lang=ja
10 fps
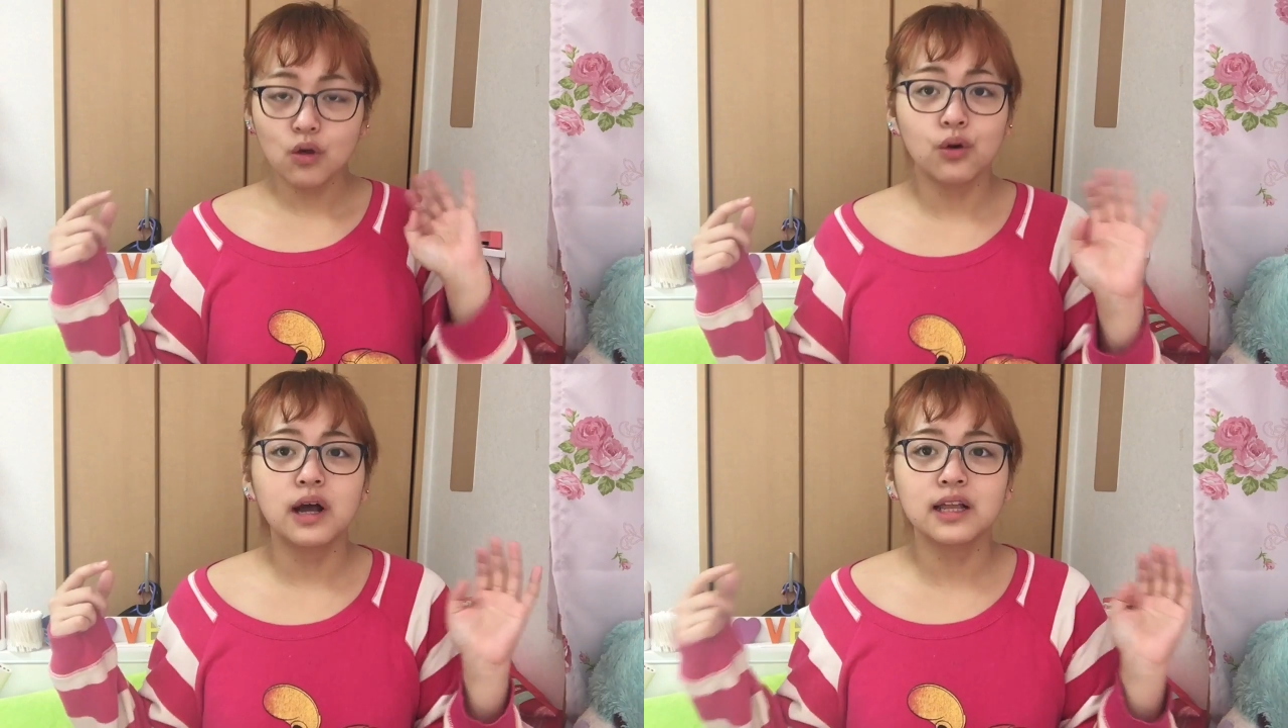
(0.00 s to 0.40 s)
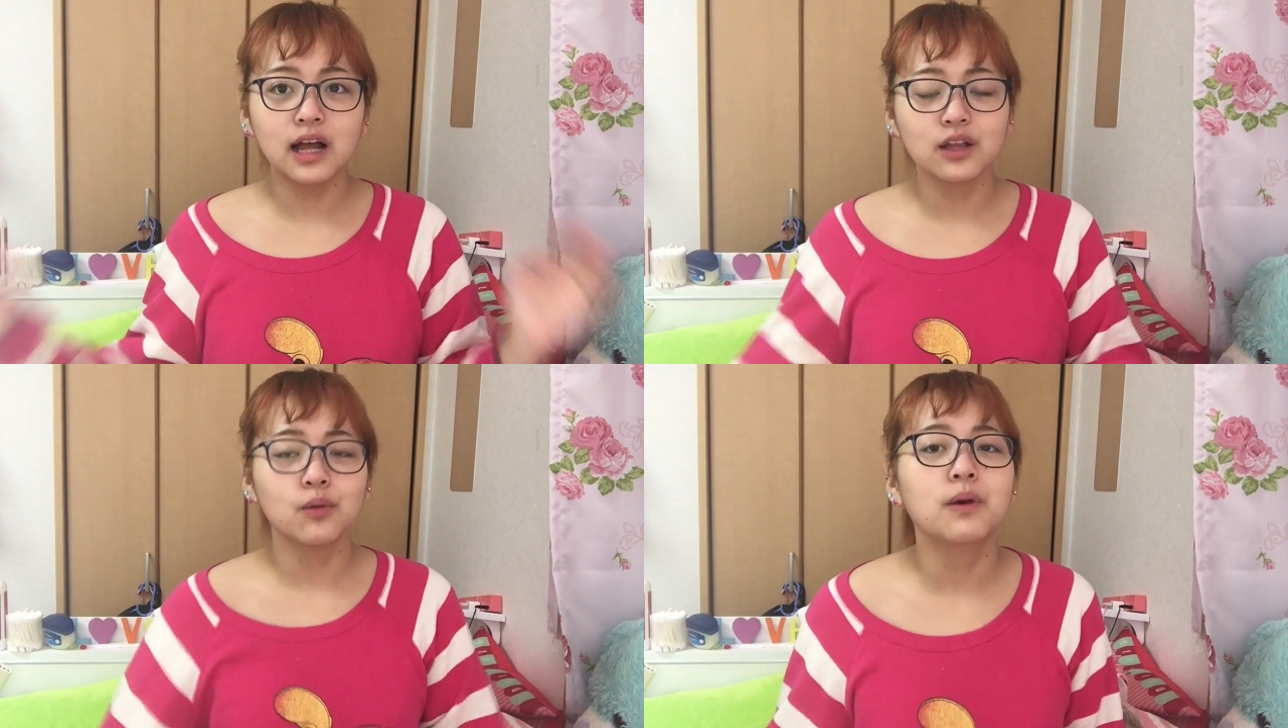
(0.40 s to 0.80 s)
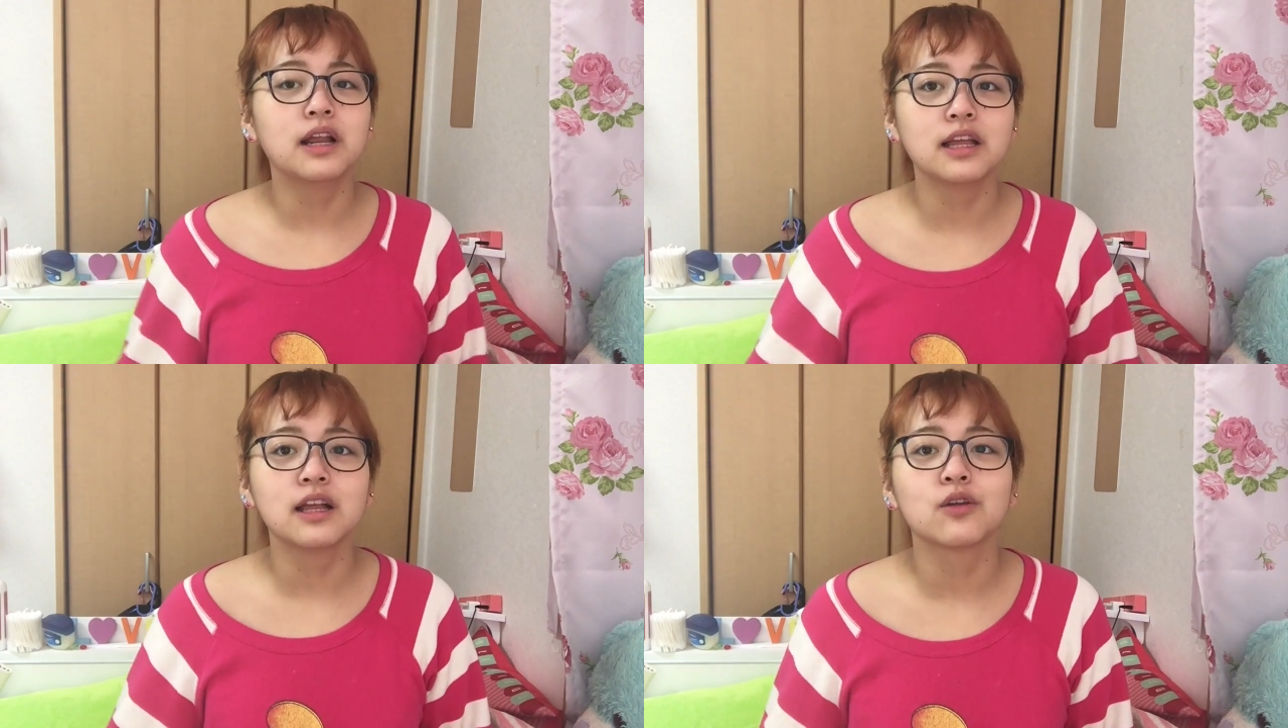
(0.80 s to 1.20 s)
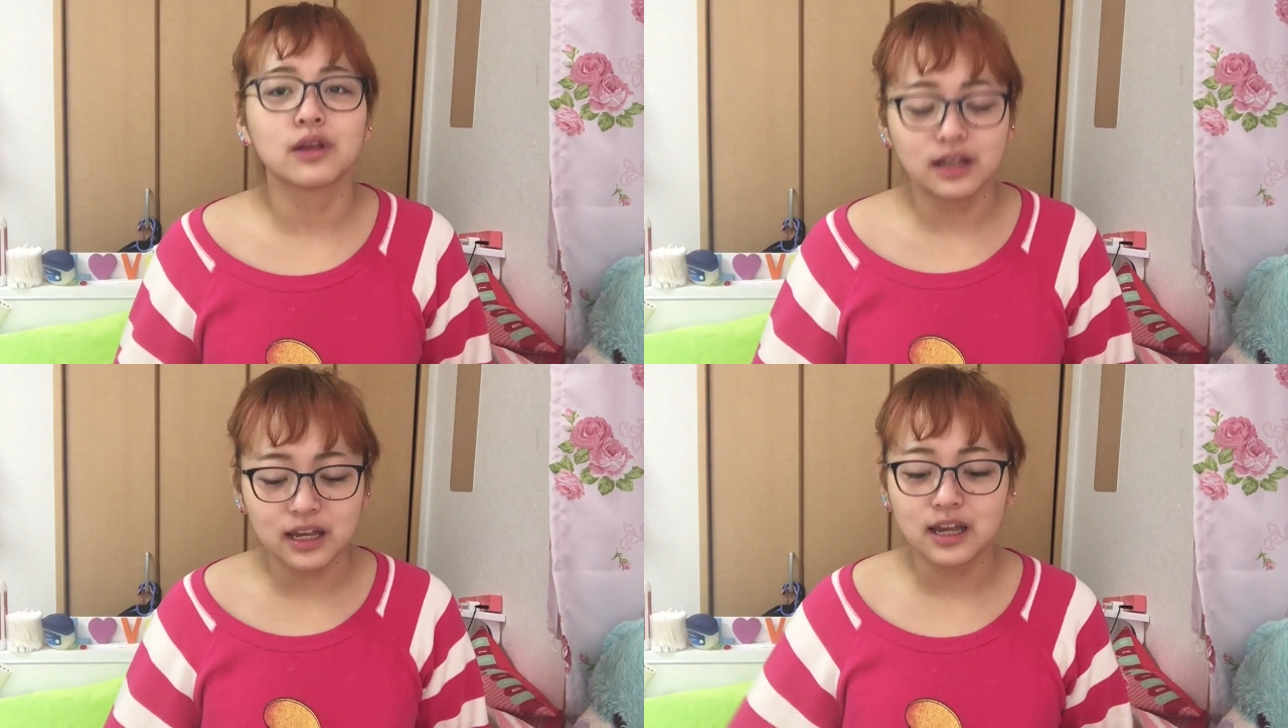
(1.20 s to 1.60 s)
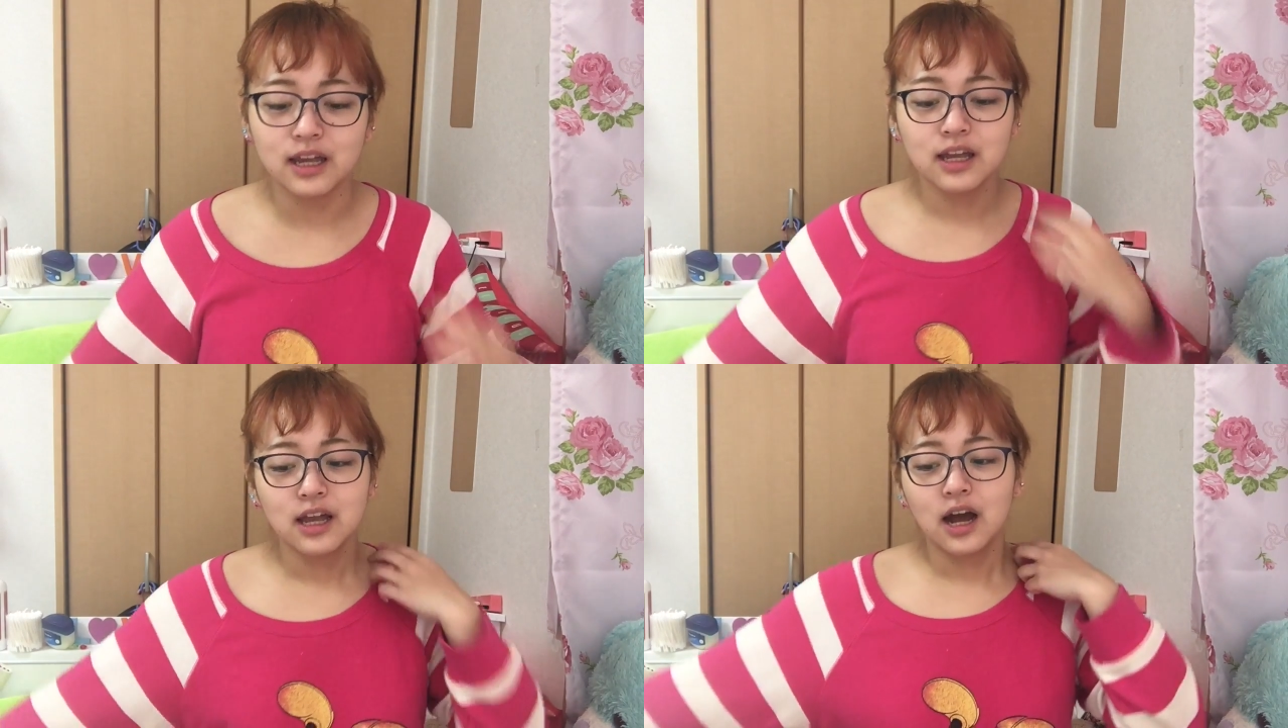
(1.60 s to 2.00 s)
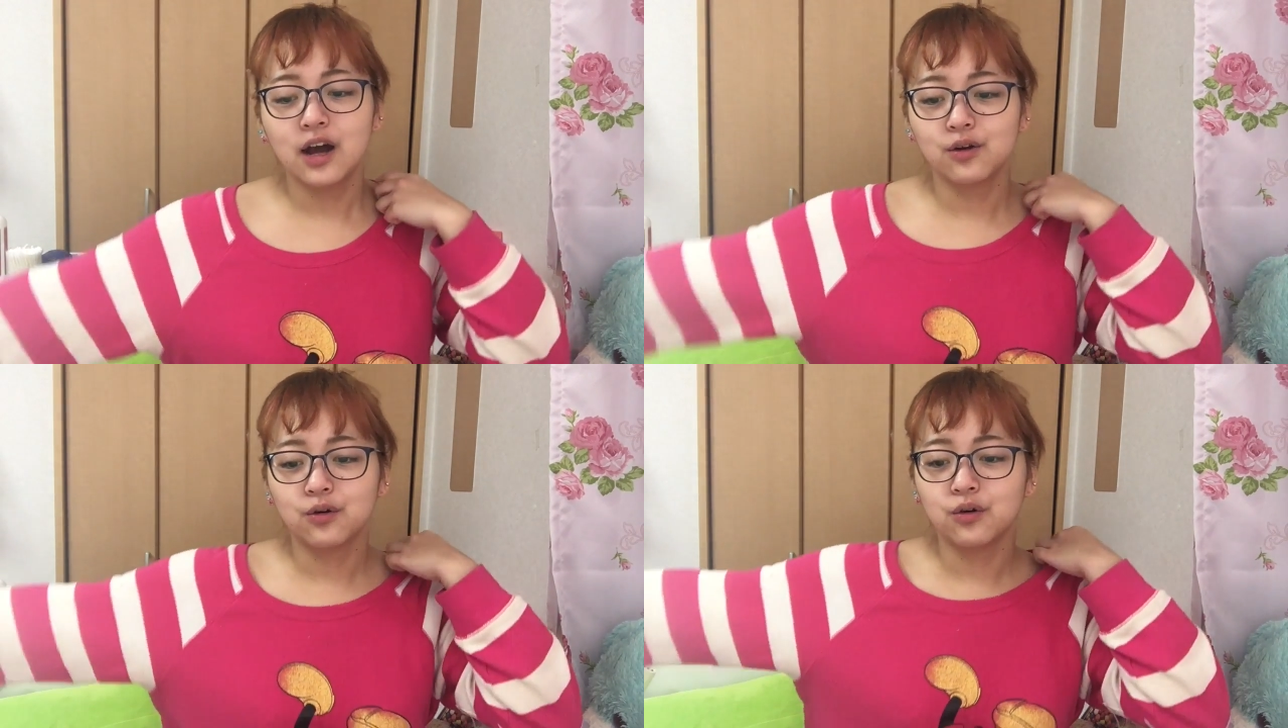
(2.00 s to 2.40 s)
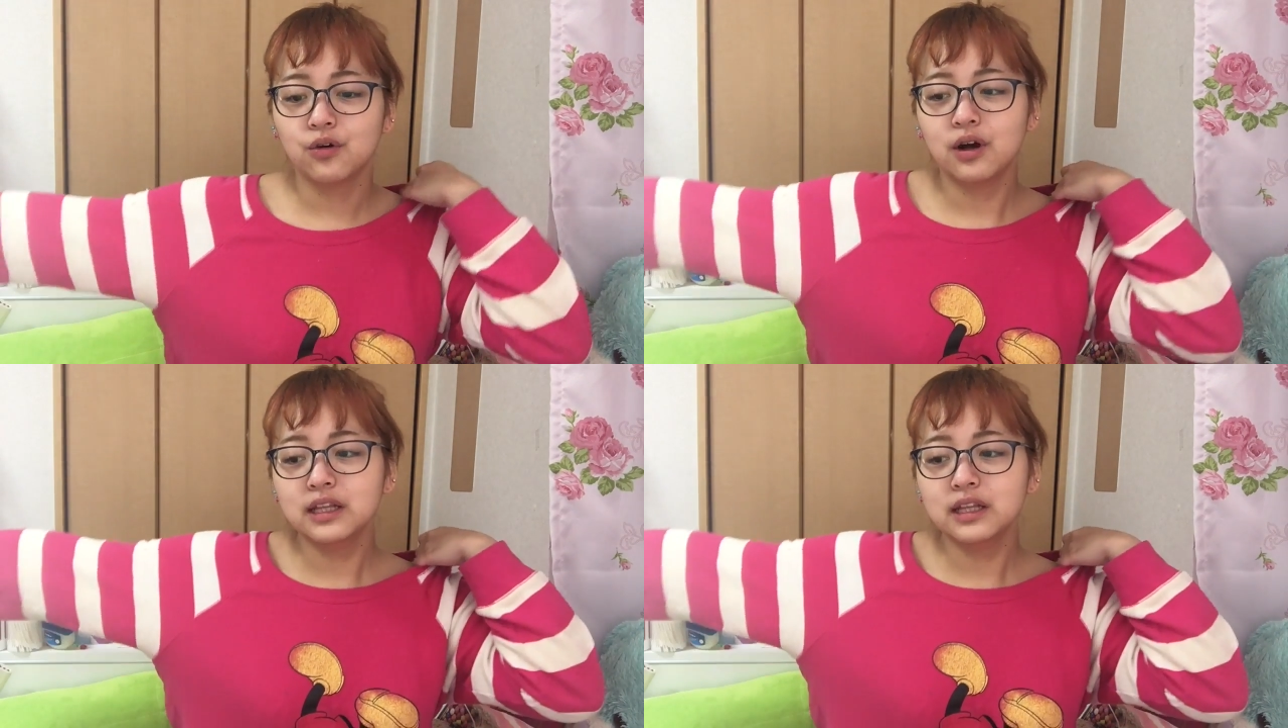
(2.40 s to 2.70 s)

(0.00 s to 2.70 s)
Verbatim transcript: この間泊まりに来た時に、あのー、